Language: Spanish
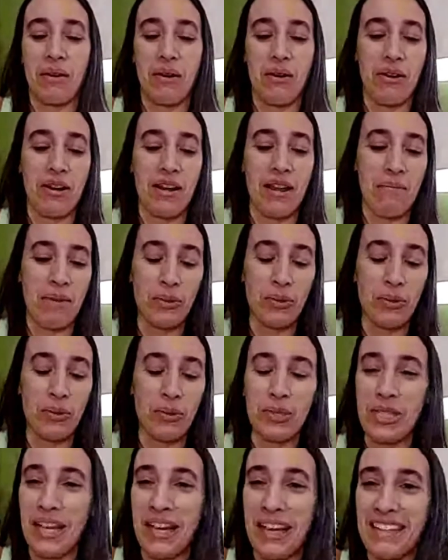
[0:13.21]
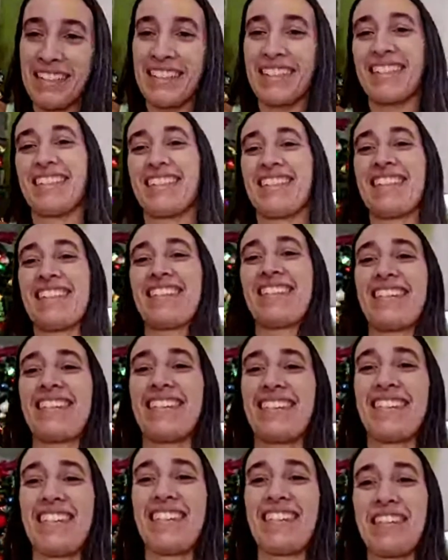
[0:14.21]
Hola, ¿me escuchan?
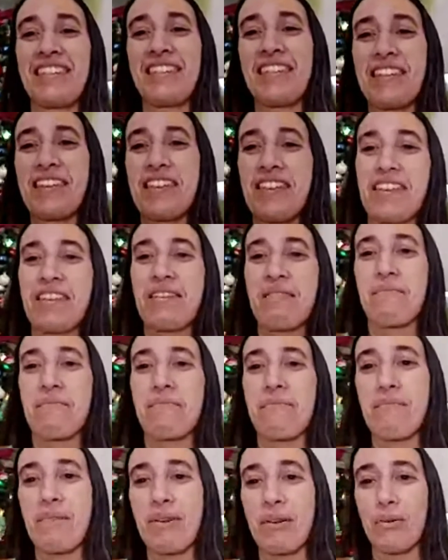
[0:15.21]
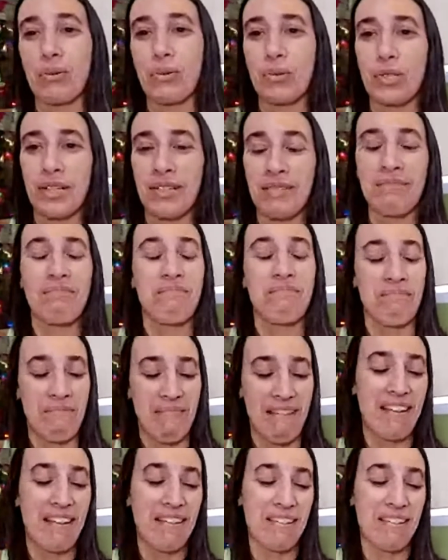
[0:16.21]
Perfecto, ahora te escuchamos bien.